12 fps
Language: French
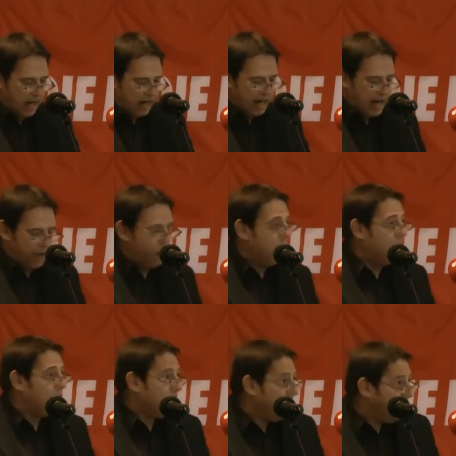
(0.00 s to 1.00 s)
La
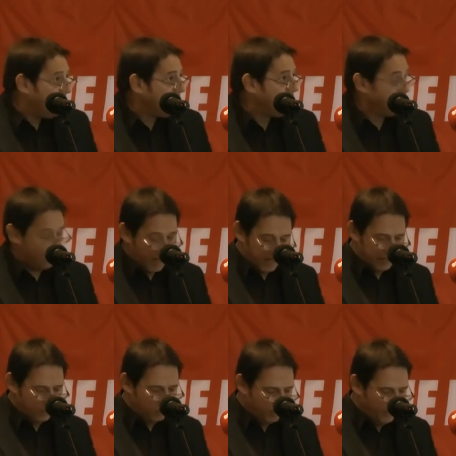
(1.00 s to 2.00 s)
loi Hollande allait
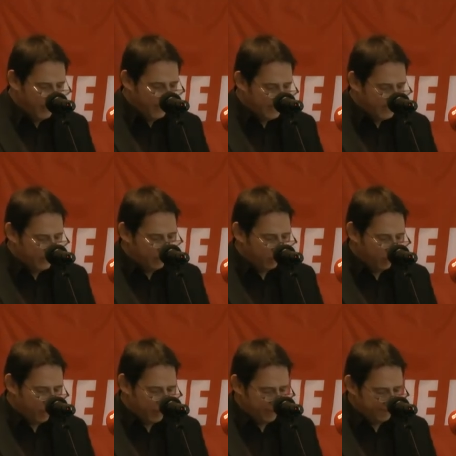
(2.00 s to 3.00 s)
sauver la
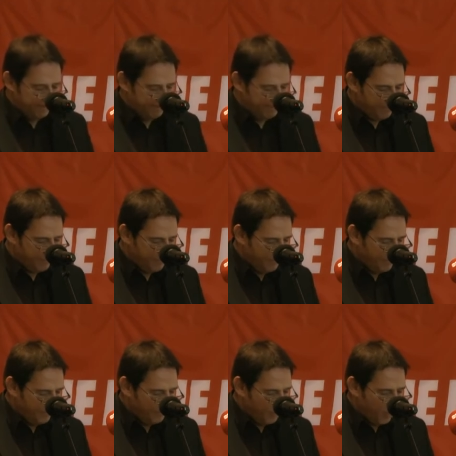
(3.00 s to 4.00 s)
sidérurgie.
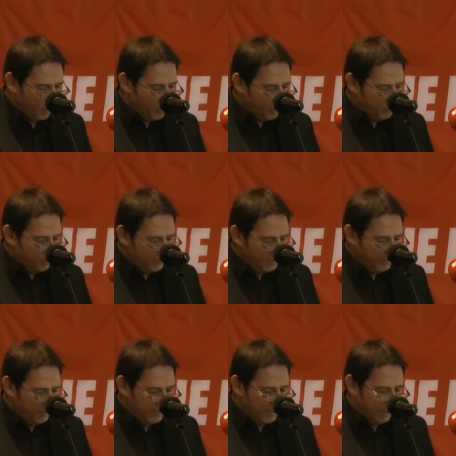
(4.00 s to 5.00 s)

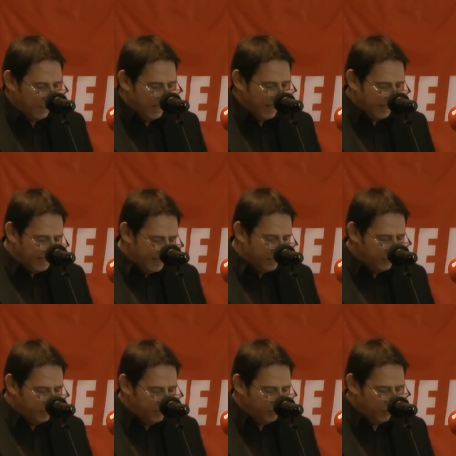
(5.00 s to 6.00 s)
Aujourd'hui, la
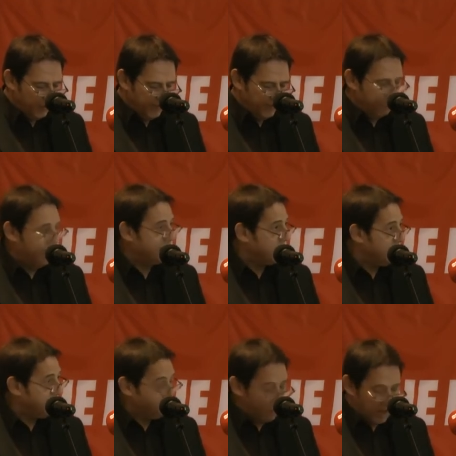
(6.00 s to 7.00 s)
désillusion a fait place à
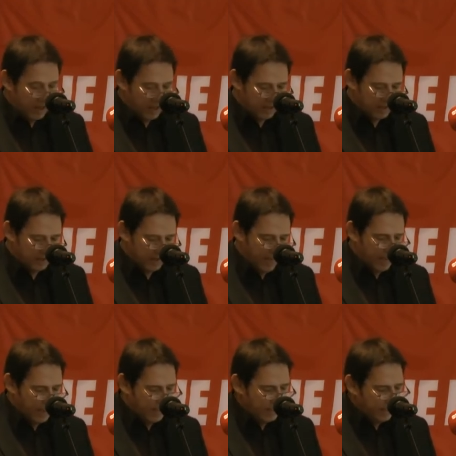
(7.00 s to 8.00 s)
l'espoir.
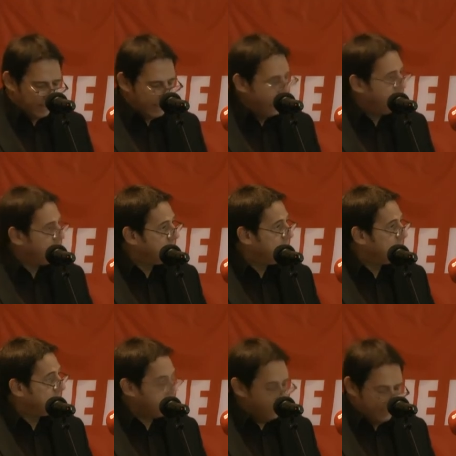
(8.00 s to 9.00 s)
D'un côté,
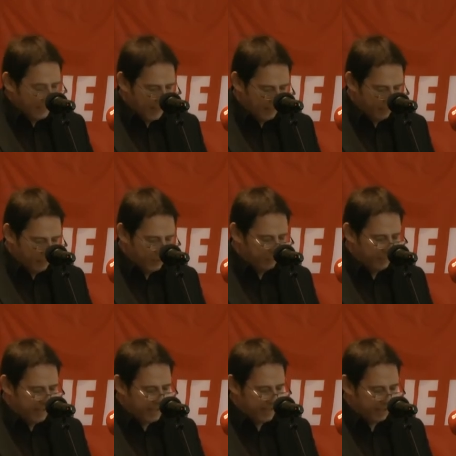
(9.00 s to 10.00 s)
les syndicats
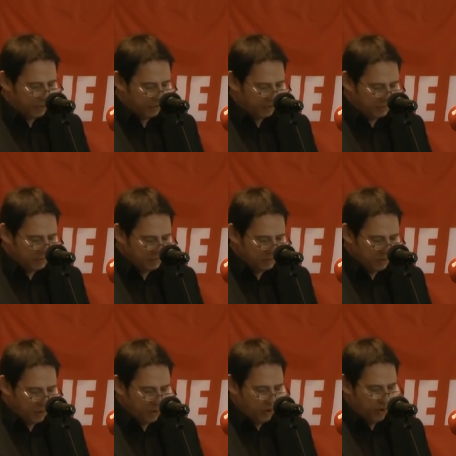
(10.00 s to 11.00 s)
multiplient les actions,
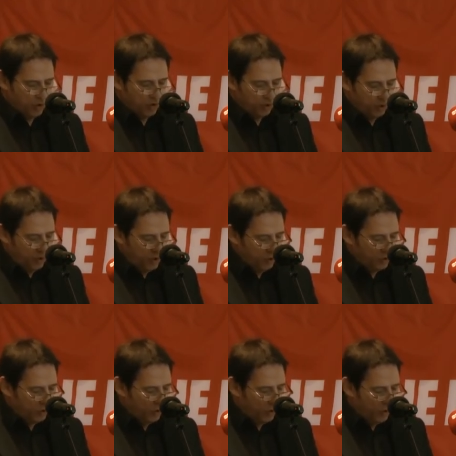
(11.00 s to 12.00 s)
de
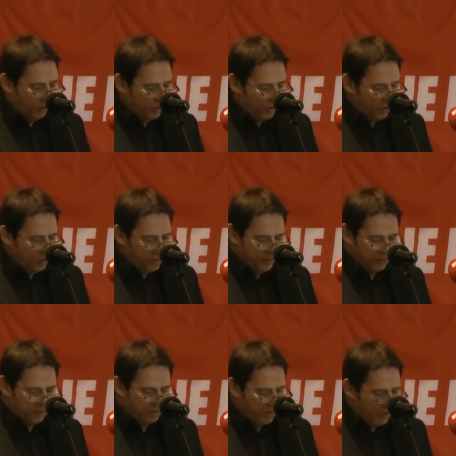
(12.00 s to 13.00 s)
l'autre, le,
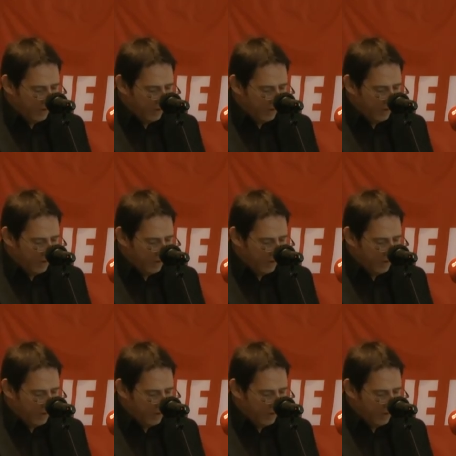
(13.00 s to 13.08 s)
gouvernement